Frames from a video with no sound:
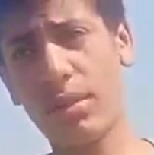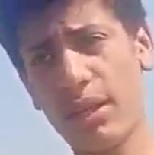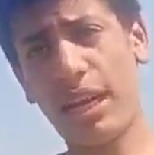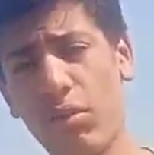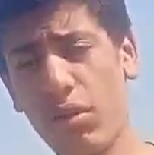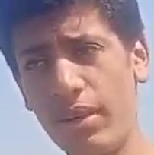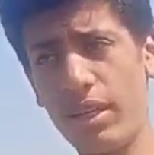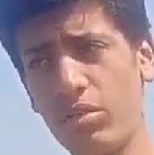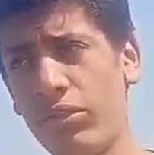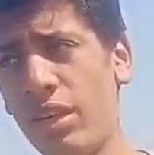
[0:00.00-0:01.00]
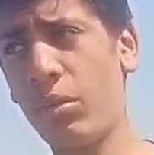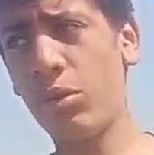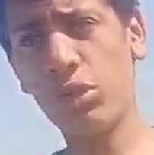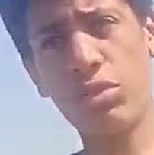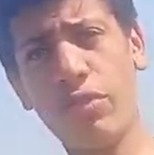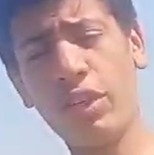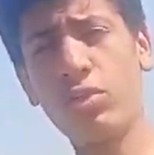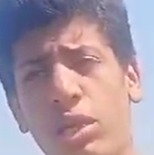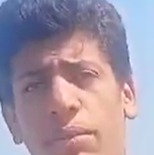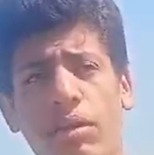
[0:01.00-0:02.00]
طبعا حوامات وفيها بواشق وفيها
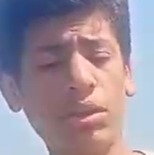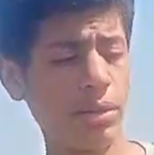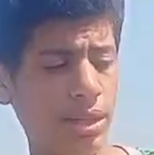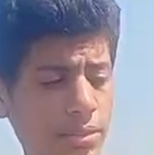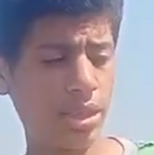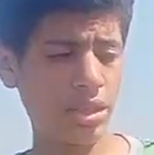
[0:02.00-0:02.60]
طول ياما قوي طبعا ما